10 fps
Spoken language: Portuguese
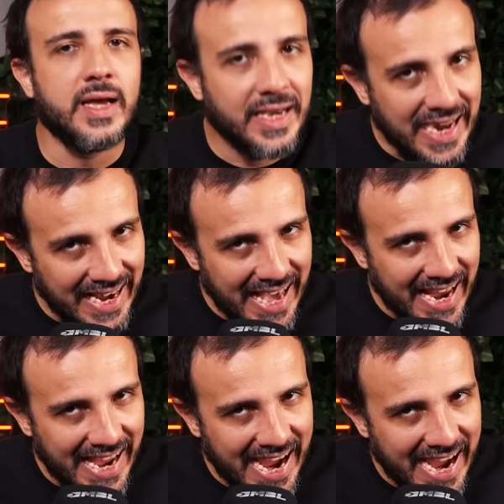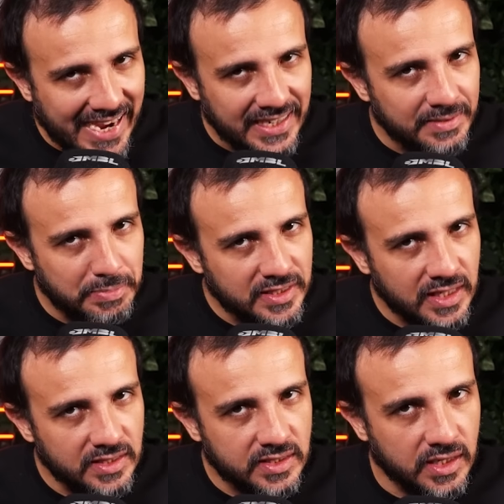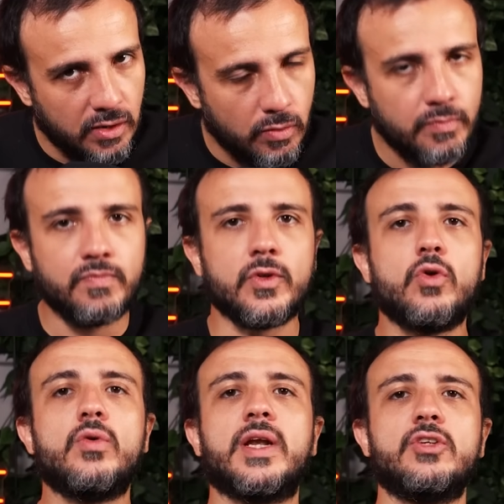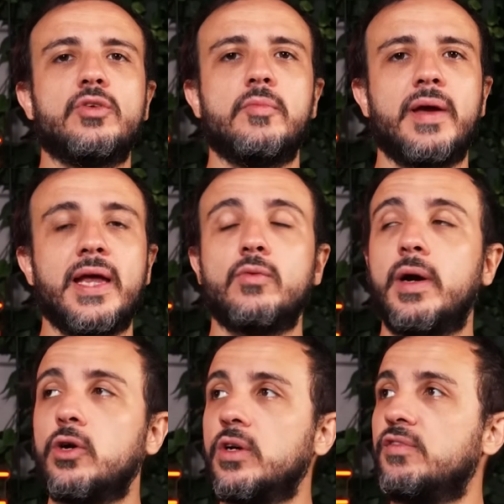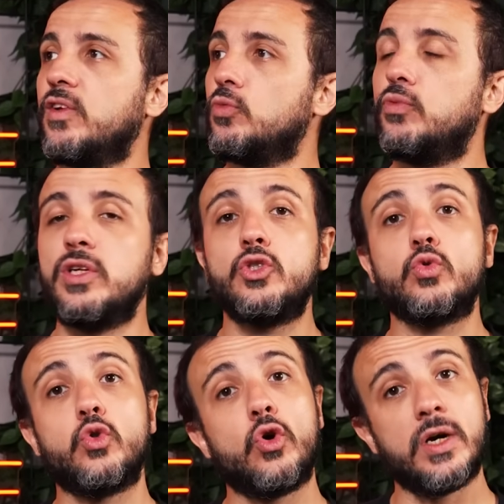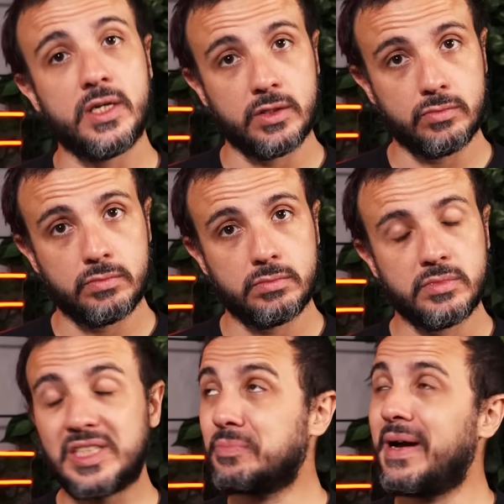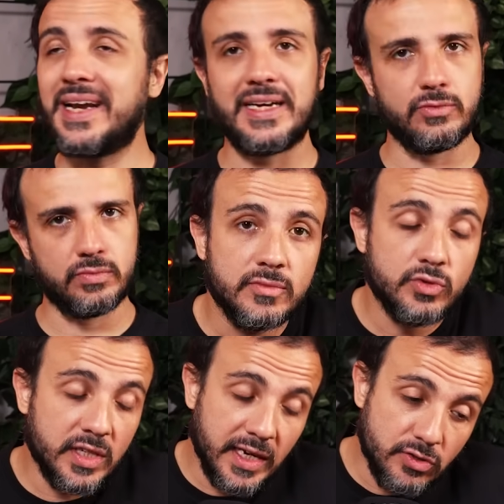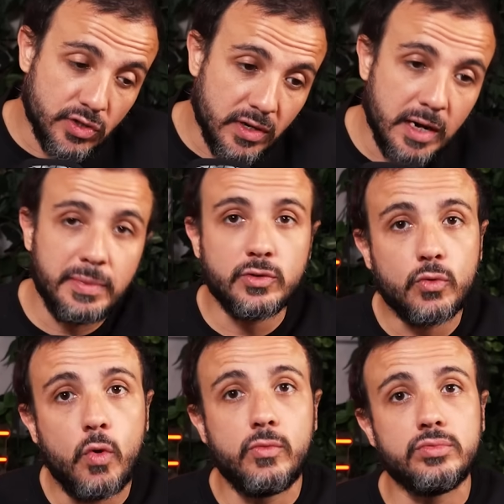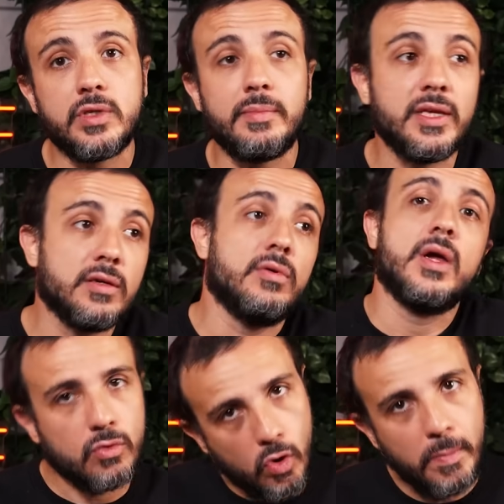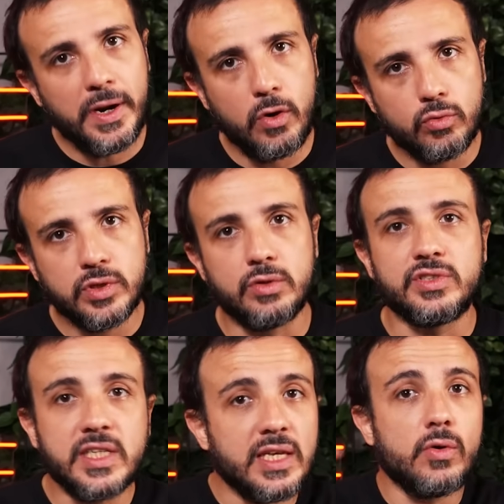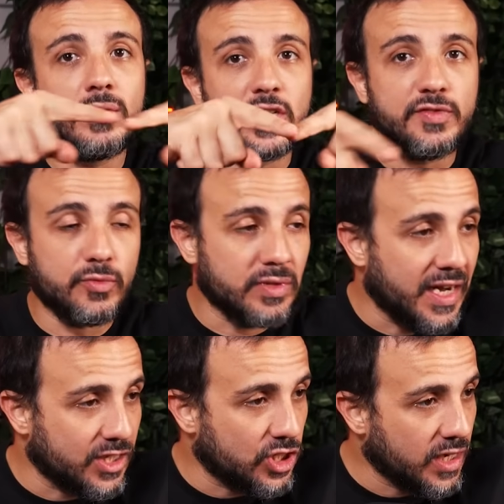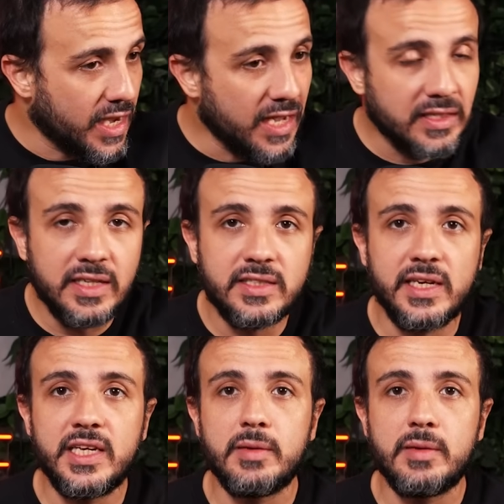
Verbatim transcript: Galera, presta atenção. Congresso do MBL, o maior evento político do ano, disparado. Os ingressos estão acabando comum também, então compra logo o teu. Se você tem qualquer dificuldade, entra nesse link